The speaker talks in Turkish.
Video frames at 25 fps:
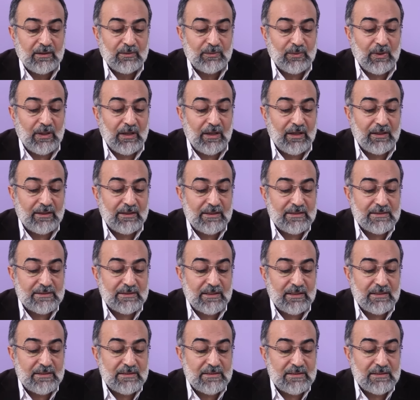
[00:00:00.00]
Ve la
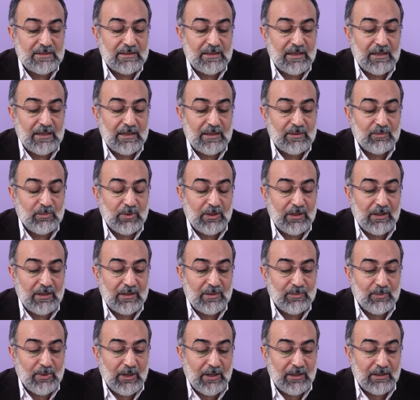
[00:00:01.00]
nestenciye bi
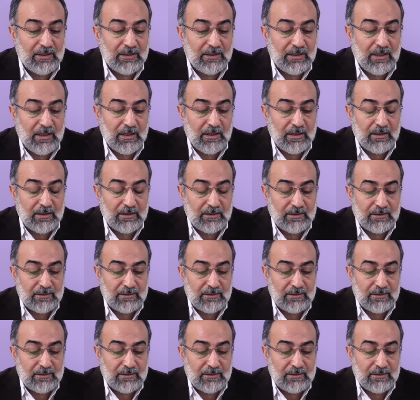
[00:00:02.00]
eymanina